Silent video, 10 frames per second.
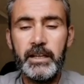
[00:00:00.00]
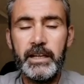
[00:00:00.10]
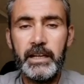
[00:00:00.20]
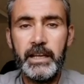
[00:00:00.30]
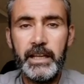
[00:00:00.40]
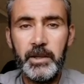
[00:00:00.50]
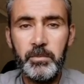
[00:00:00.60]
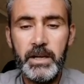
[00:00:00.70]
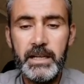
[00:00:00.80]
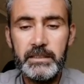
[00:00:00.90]
करने के
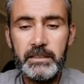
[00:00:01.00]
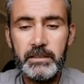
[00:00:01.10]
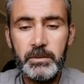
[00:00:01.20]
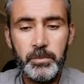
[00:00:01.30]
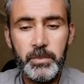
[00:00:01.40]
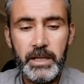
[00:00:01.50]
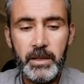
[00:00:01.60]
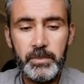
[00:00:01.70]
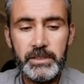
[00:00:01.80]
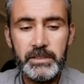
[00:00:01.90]
बाद फिर
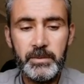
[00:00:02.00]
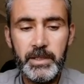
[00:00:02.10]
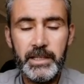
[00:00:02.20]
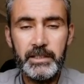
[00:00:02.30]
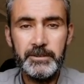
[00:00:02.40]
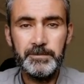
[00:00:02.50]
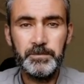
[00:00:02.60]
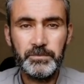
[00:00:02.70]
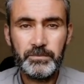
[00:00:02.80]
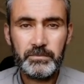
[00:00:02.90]
आप इस्तेमाल
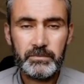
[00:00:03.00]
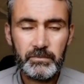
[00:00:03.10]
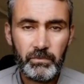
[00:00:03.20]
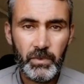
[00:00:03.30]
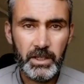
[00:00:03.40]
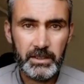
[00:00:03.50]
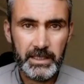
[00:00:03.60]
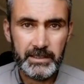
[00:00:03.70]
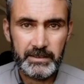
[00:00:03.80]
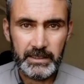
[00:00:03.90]

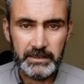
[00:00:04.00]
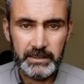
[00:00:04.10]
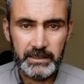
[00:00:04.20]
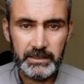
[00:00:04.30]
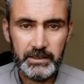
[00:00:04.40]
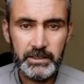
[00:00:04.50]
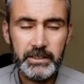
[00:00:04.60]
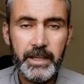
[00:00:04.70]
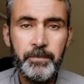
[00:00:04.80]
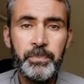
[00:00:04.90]
कर सकते हैं
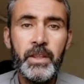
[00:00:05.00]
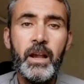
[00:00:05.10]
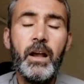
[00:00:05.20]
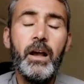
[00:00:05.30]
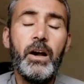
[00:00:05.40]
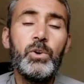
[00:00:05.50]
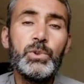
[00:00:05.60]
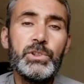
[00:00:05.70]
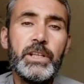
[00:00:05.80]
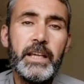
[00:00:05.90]
ठीक है
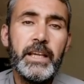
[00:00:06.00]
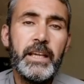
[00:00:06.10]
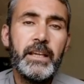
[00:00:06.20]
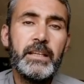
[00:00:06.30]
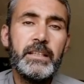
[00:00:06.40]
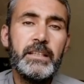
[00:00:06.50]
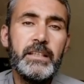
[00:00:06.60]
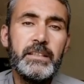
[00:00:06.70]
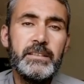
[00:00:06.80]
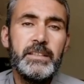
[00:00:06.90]
उससे
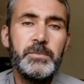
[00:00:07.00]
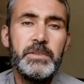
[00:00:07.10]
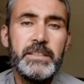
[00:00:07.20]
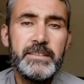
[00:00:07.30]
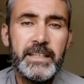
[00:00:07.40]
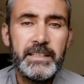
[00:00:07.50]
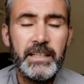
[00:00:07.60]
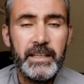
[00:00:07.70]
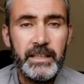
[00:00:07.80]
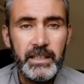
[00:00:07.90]
इससे भी
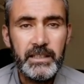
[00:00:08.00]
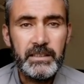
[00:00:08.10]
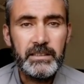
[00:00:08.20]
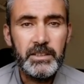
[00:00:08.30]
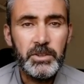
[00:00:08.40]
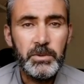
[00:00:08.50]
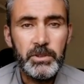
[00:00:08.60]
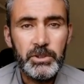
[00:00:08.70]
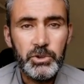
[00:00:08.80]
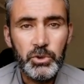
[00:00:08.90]
ज़्यादा एक
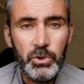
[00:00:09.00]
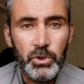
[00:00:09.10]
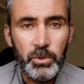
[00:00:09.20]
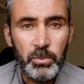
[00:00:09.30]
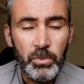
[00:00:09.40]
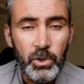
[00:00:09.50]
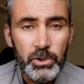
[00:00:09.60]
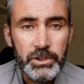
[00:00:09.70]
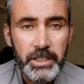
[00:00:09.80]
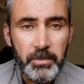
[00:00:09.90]
जो
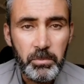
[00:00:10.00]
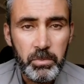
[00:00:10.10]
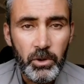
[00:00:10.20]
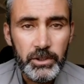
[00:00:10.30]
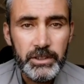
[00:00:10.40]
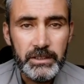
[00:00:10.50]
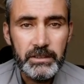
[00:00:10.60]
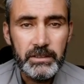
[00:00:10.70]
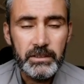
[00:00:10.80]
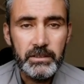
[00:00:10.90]
मोस्ट इम्पोर्टेंट
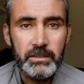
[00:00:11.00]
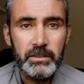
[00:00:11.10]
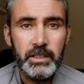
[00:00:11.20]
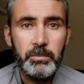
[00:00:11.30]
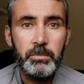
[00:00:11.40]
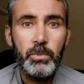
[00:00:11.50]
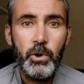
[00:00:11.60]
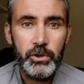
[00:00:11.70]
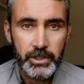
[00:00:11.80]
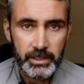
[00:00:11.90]

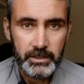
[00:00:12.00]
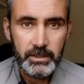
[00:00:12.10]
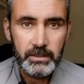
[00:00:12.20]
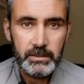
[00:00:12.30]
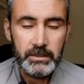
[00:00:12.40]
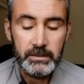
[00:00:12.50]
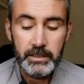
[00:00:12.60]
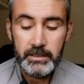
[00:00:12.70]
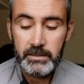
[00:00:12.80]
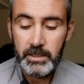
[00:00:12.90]
इम्पोर्टेंट चीज़
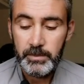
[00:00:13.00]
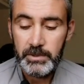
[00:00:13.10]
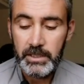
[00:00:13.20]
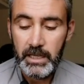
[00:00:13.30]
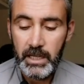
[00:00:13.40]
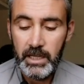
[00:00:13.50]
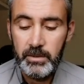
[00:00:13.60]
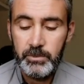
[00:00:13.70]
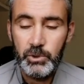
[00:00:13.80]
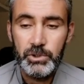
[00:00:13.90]
है सबसे
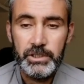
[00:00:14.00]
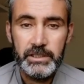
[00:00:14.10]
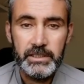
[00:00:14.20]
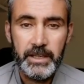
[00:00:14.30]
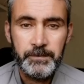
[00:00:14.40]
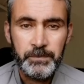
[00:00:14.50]
अहम जो चीज़ है